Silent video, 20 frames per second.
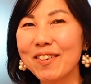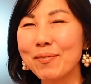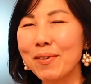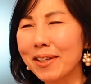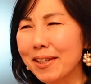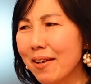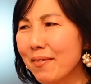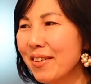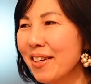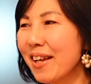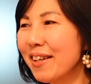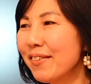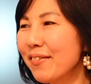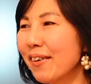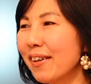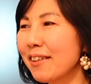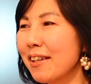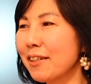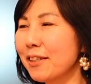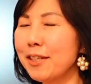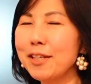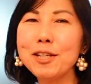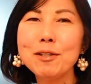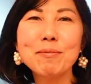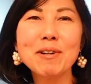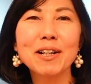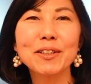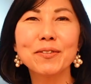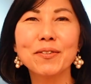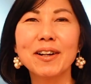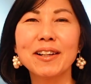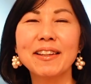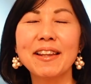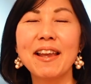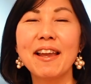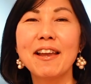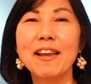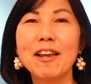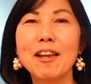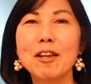まだ見れんのかな ?TVer とか
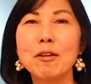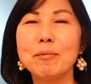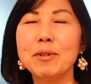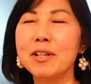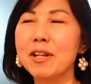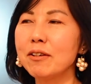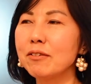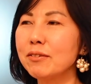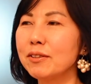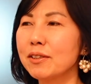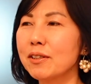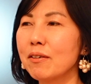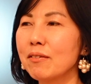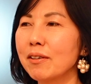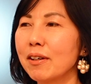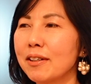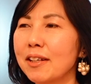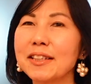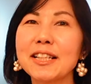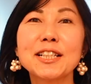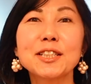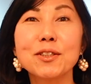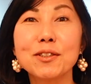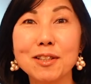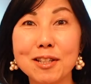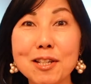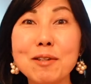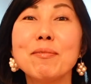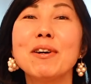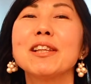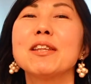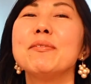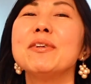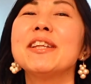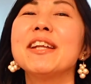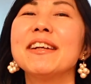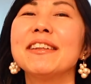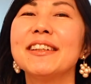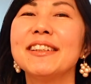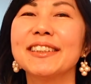で見れるんちゃうんかな私 TVer で見
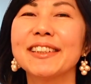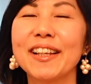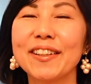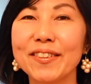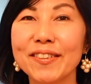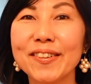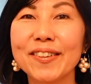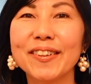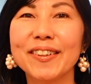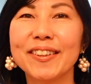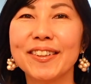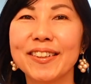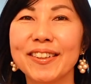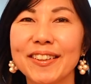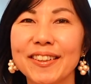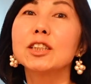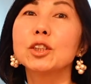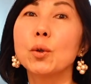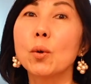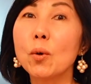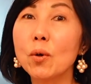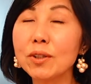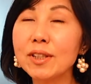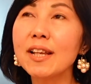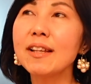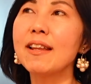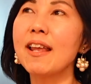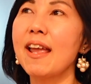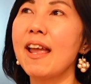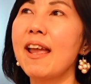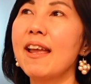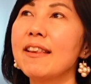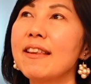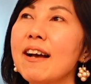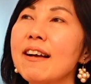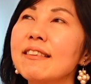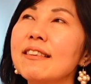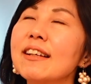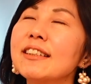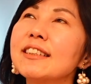たんですけどそこでね
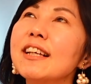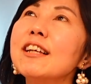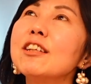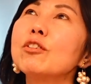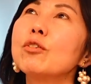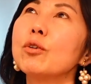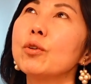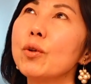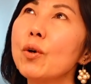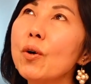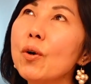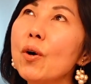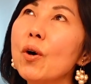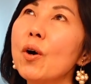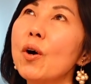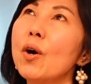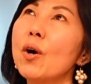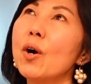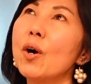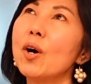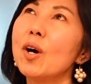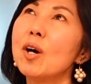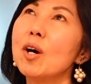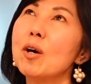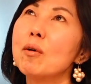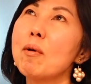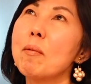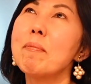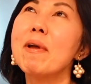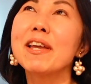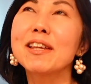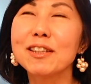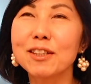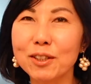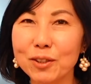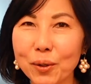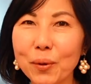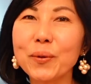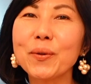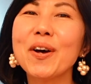旦那さんとの
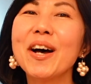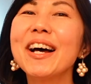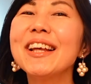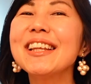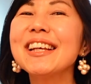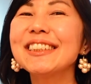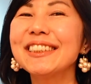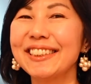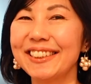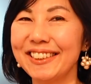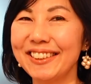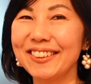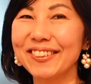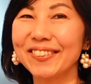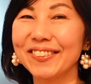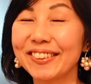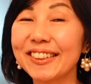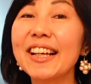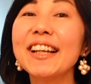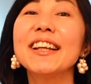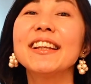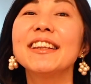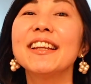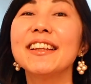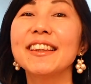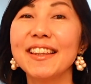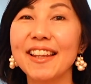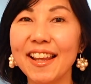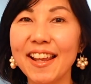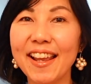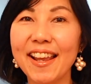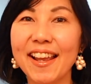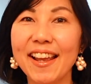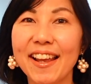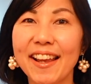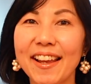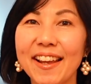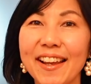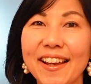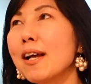別居の話をされて
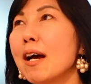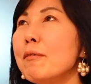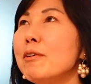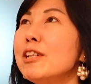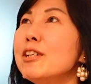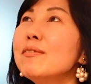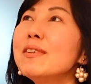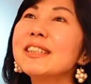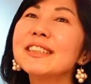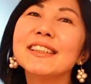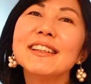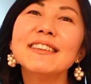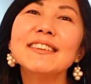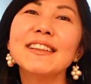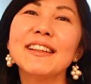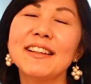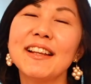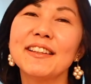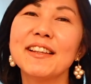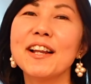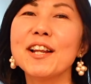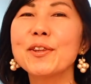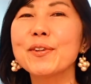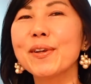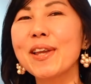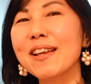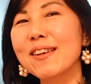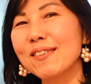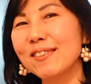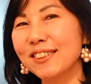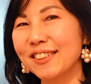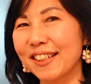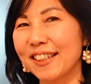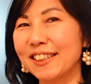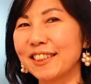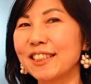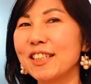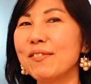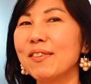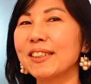て上沼さんってね誰と結婚したか
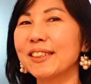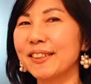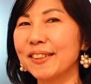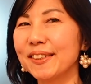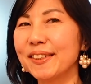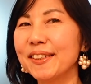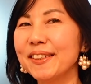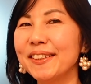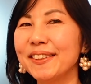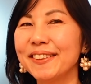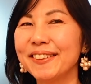知ってます